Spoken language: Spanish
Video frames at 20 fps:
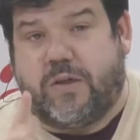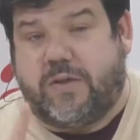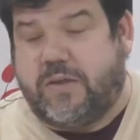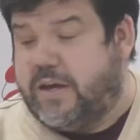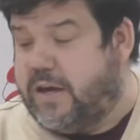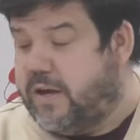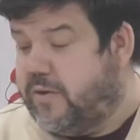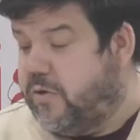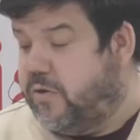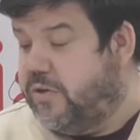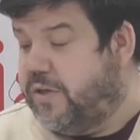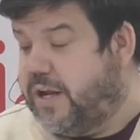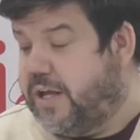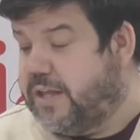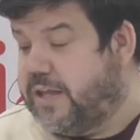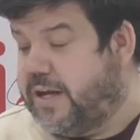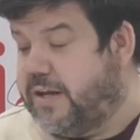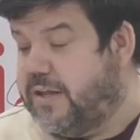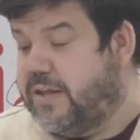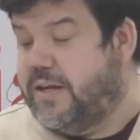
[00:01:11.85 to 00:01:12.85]
de 10 a 2 de
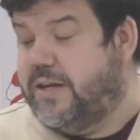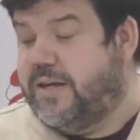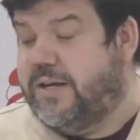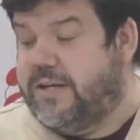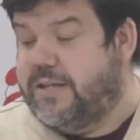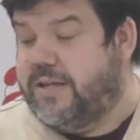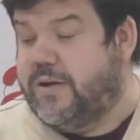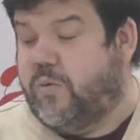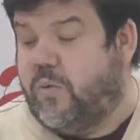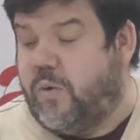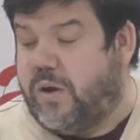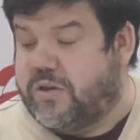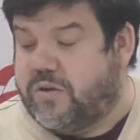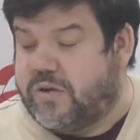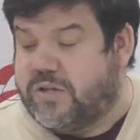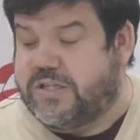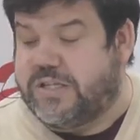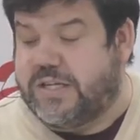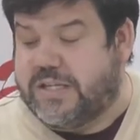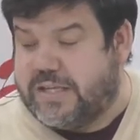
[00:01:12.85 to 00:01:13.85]
la tarde y de
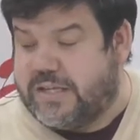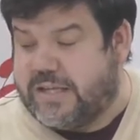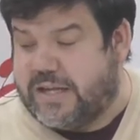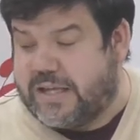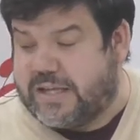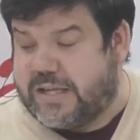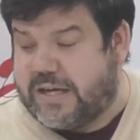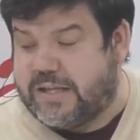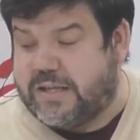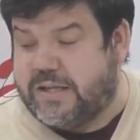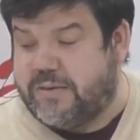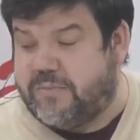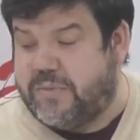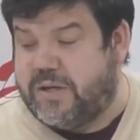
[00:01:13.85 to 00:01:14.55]
4 a 7 de la tarde.